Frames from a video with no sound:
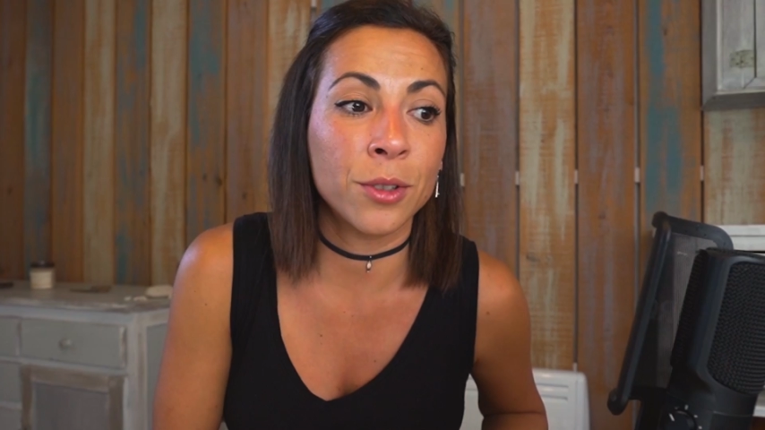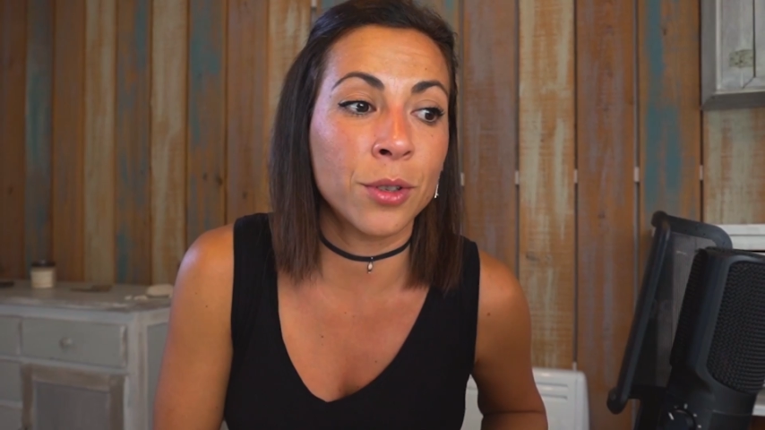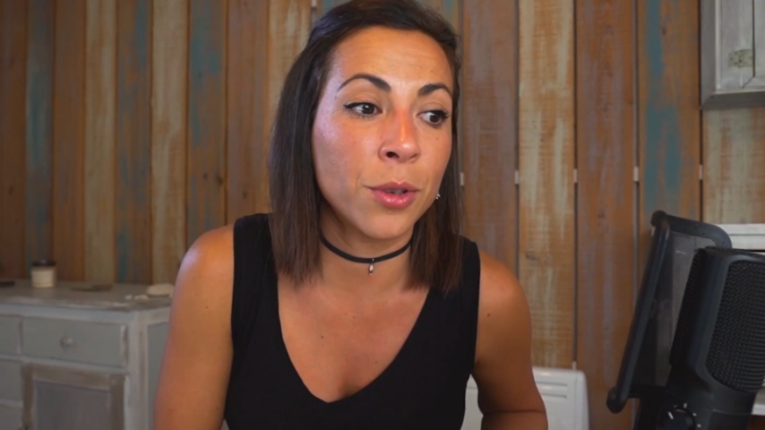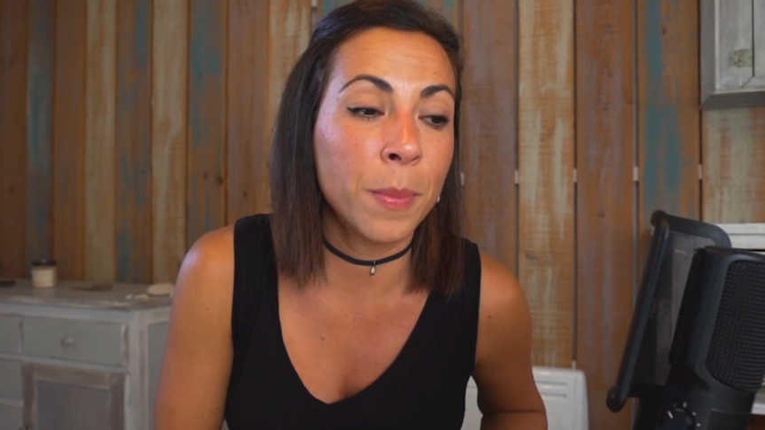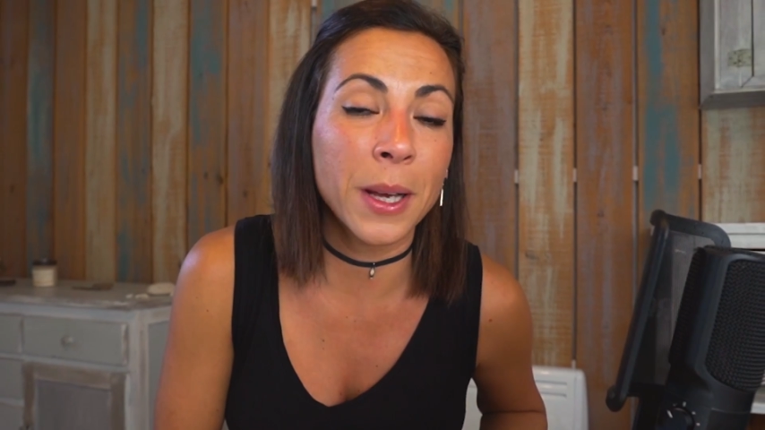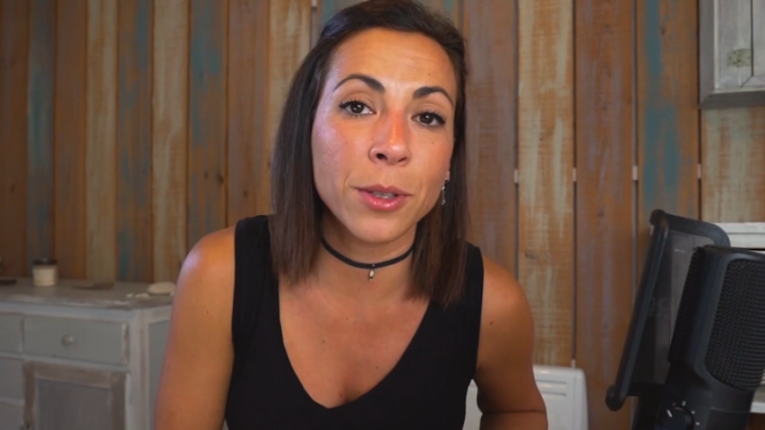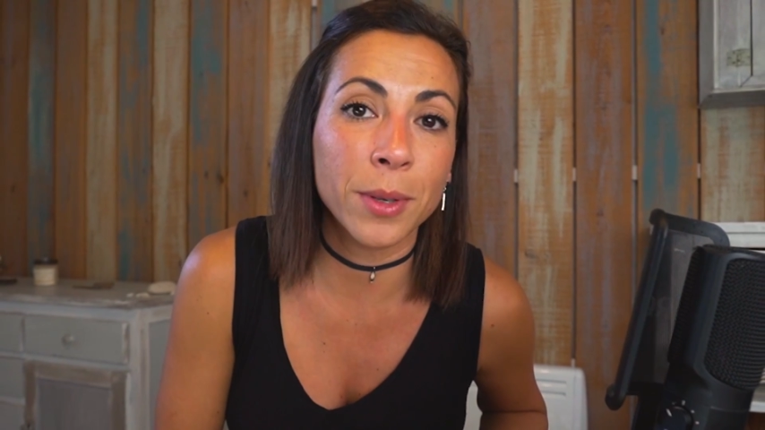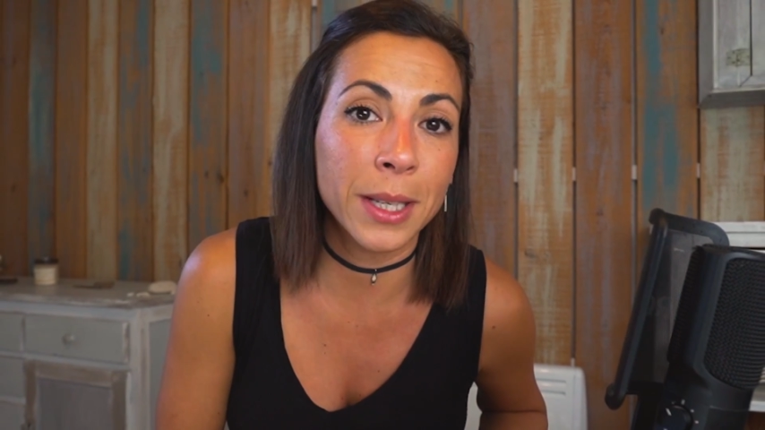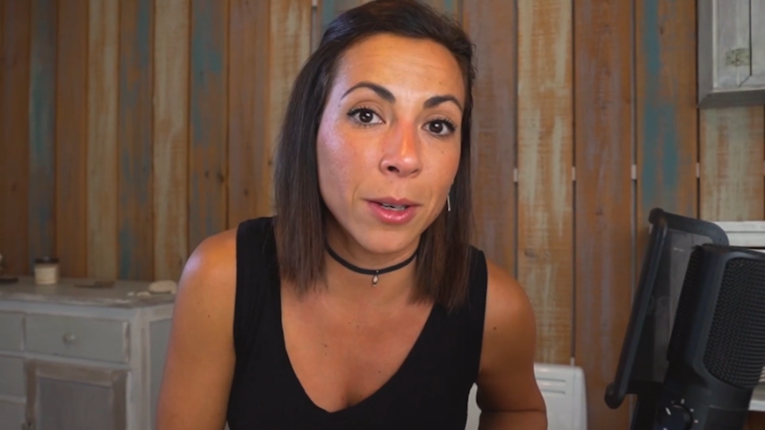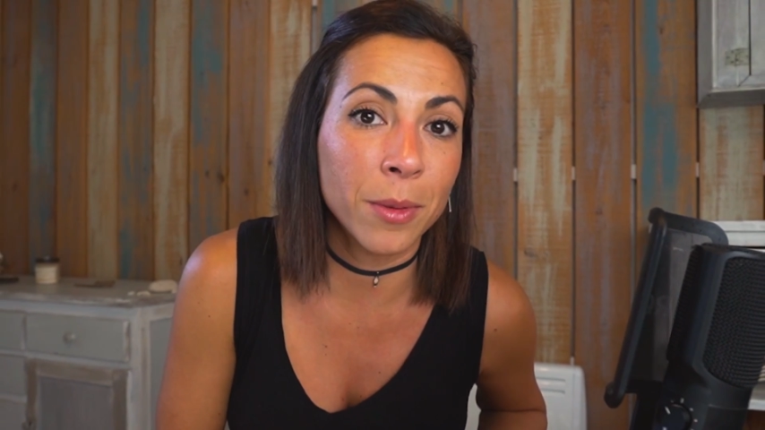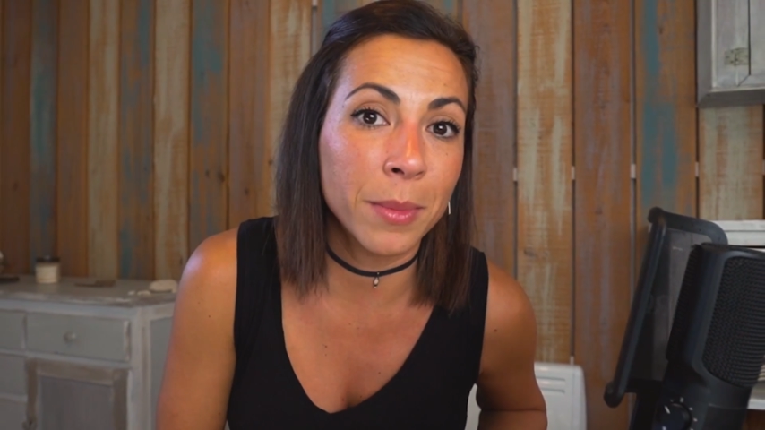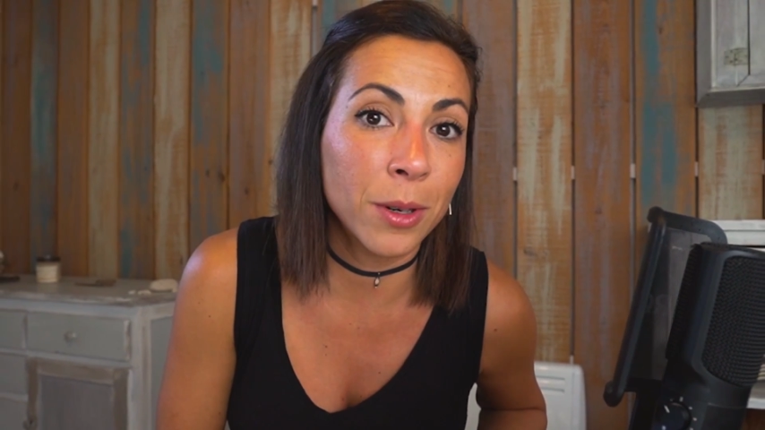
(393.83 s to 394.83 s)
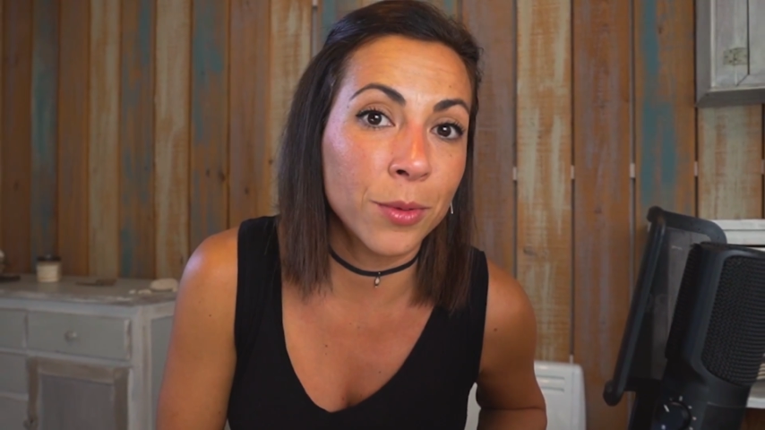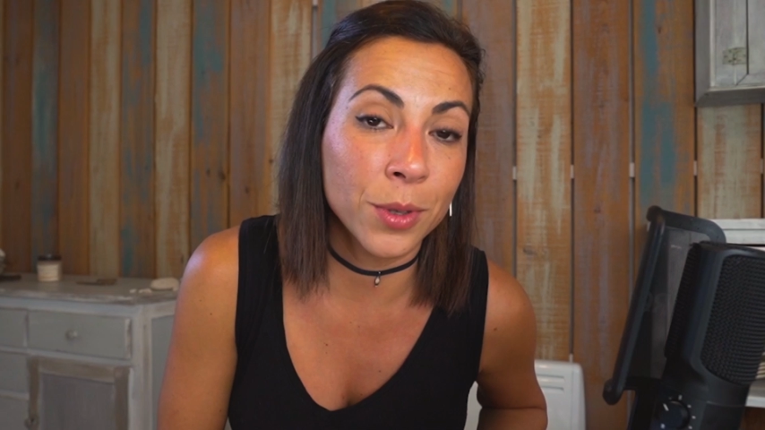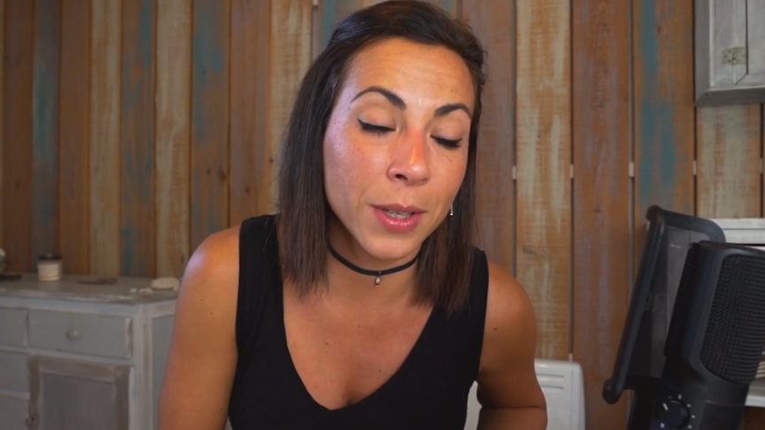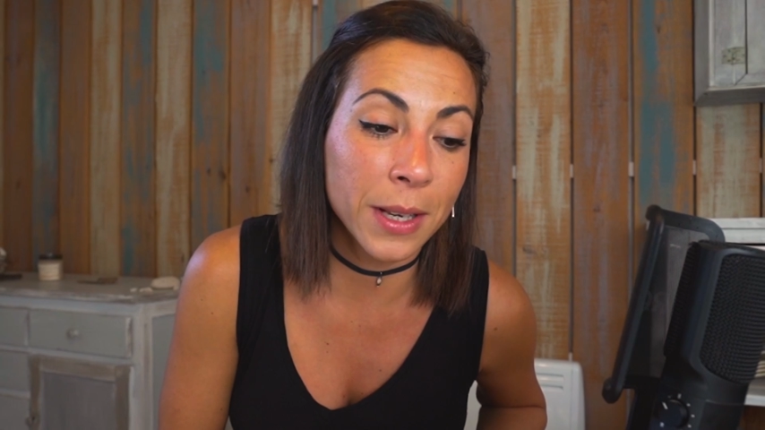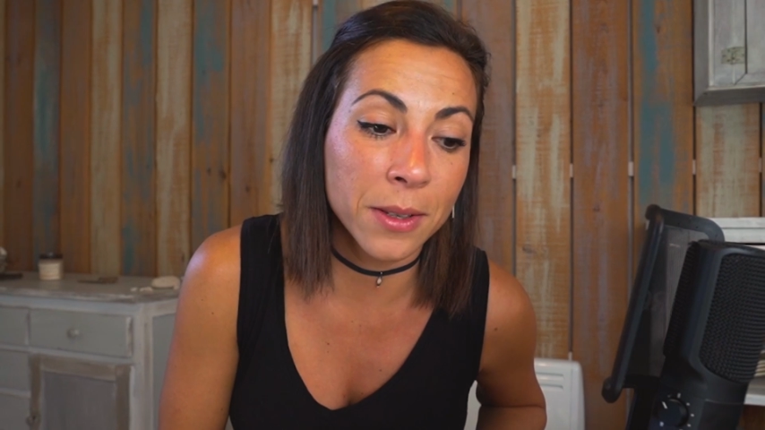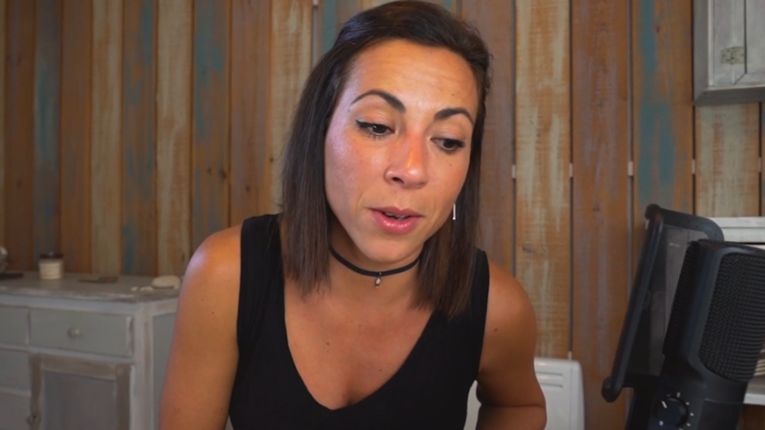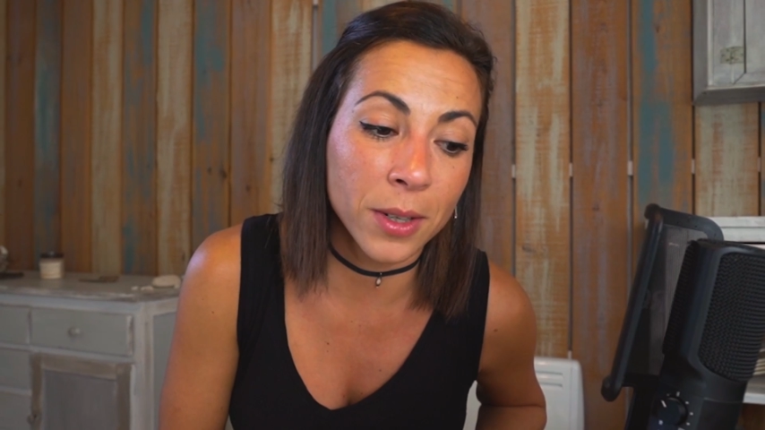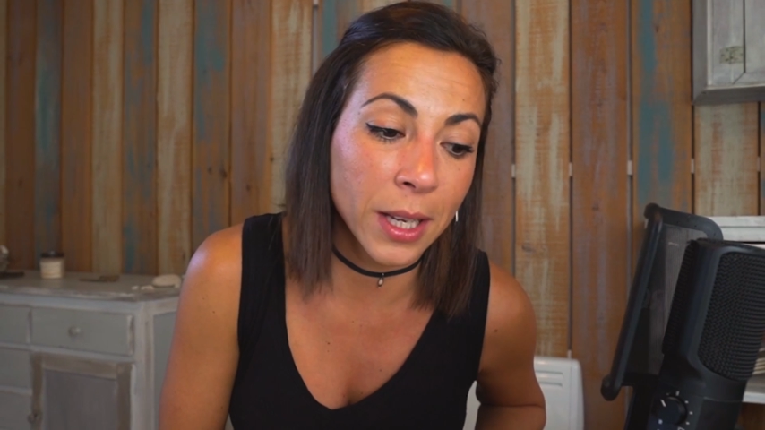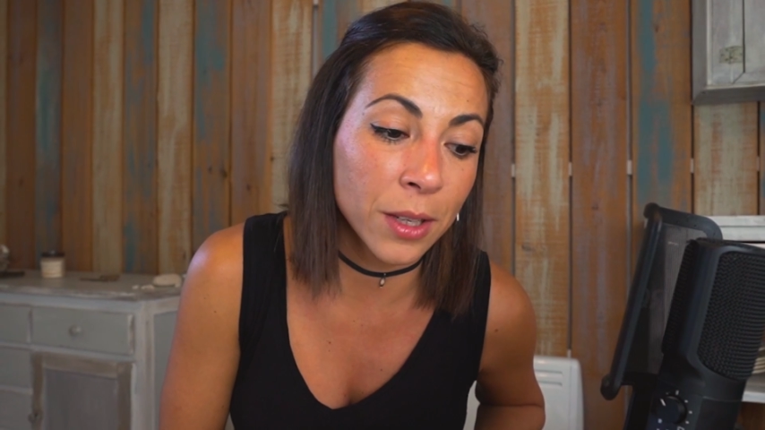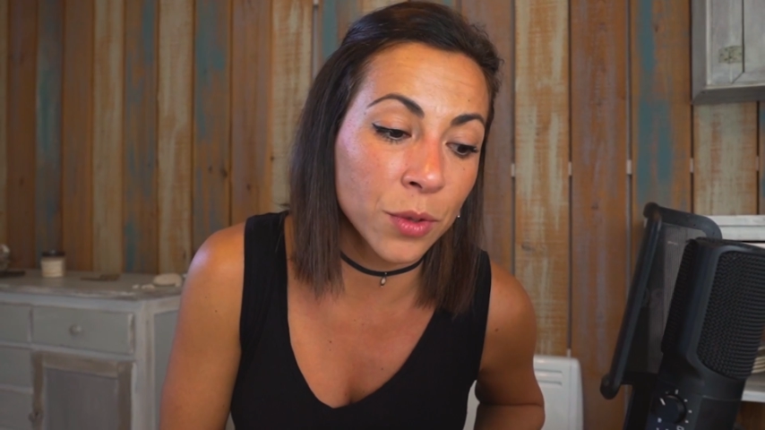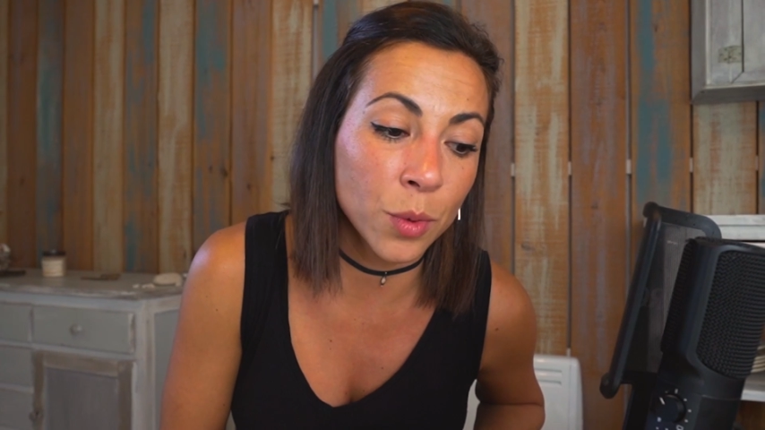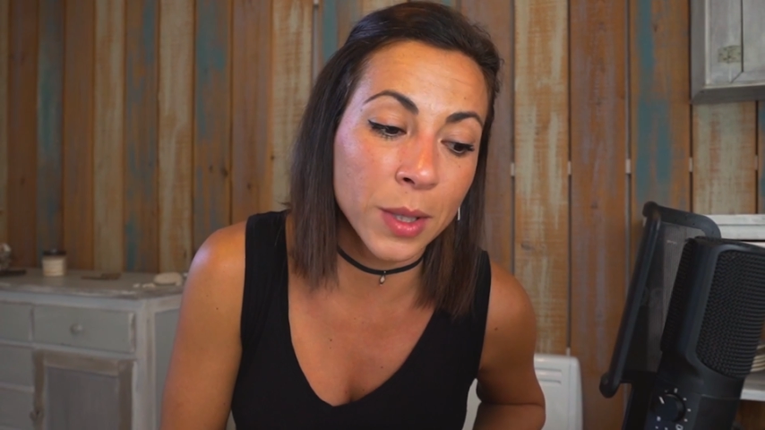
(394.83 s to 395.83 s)
Je suis persuadée que ne serait-ce qu'en
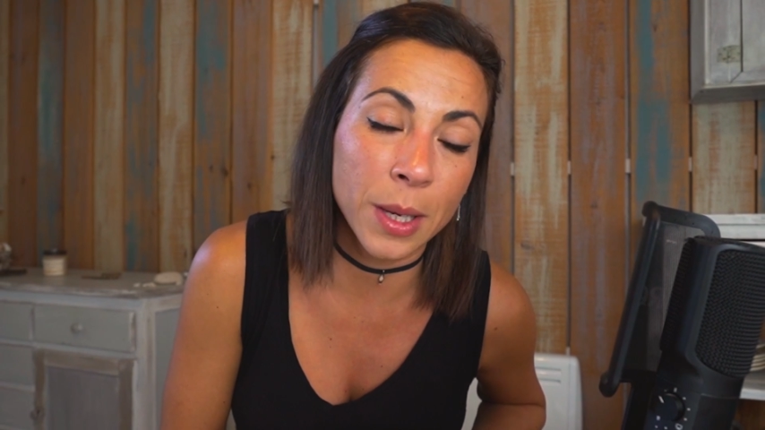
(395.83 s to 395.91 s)
15 jours,